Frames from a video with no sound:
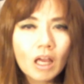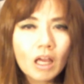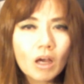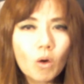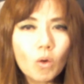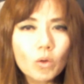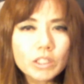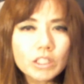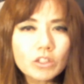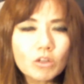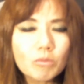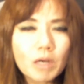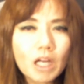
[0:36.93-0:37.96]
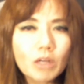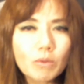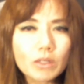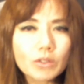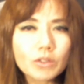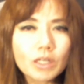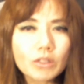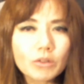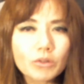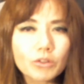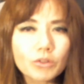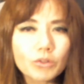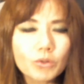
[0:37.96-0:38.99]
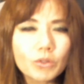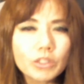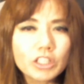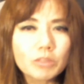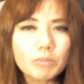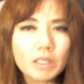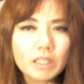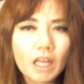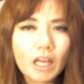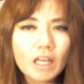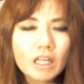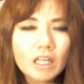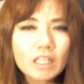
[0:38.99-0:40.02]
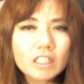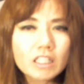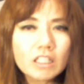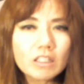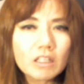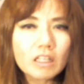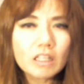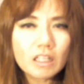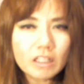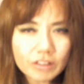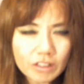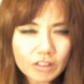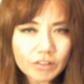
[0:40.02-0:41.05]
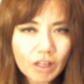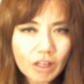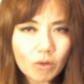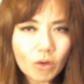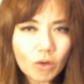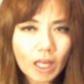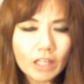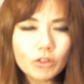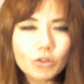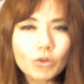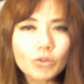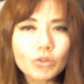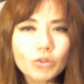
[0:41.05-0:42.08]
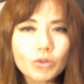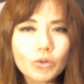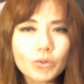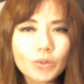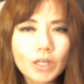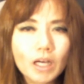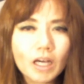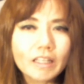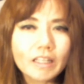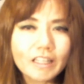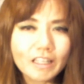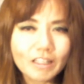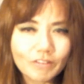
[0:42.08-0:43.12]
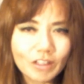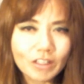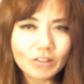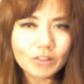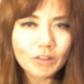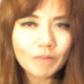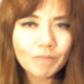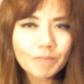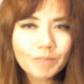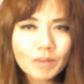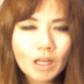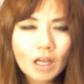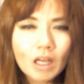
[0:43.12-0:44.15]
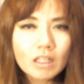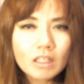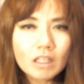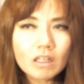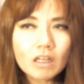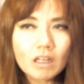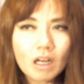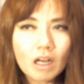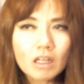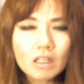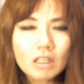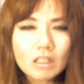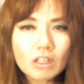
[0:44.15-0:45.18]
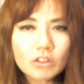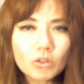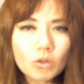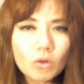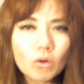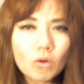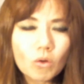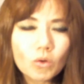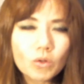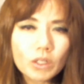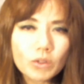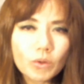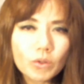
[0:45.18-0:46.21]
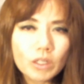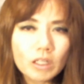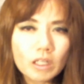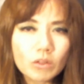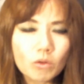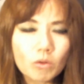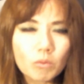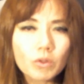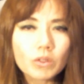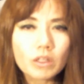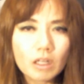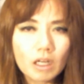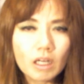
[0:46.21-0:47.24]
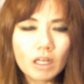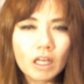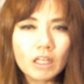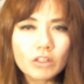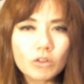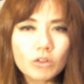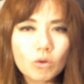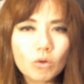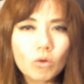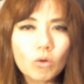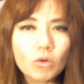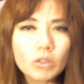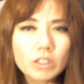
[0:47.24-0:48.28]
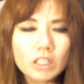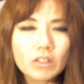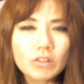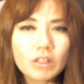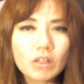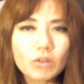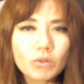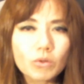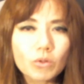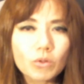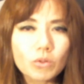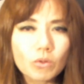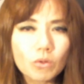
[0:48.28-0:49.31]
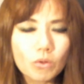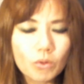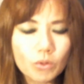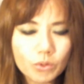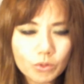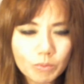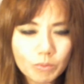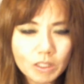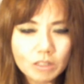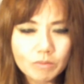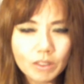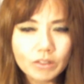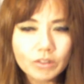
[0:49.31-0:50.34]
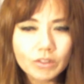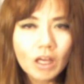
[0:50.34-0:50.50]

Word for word: 法人の場合は9月15日まで申請を延長することができます。だから、多少遅れそうだなと思ったら延長を申請することをお勧めします。